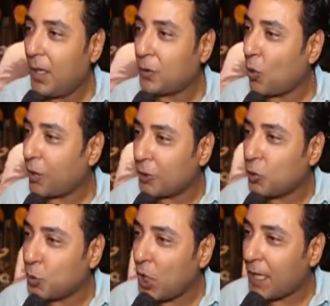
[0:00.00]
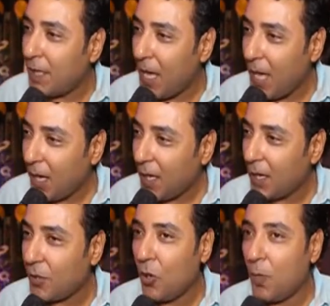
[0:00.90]
اتورطوا بشكل ما
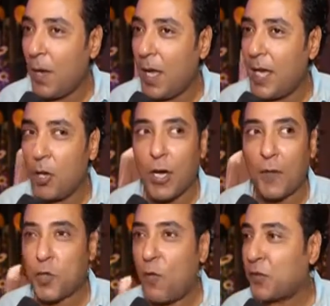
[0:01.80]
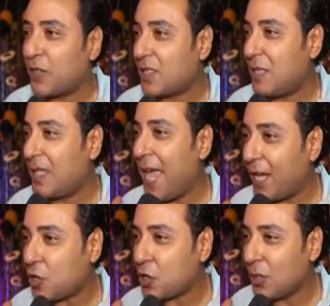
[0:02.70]
ان هم لقوا نفسهم في تنظيم
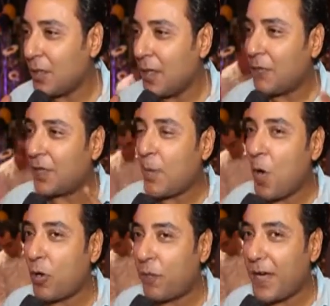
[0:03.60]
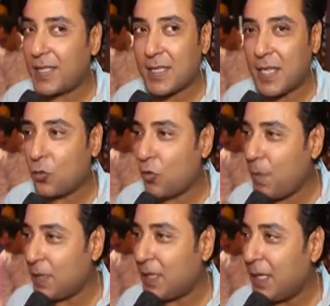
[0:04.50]
داعش فده موقف في حد ذاته
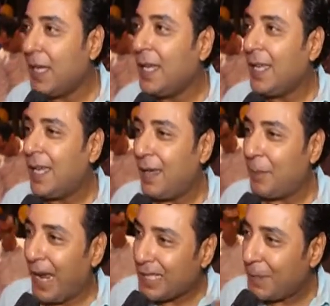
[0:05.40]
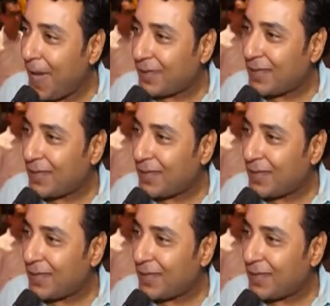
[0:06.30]
كوميدي بلس بقى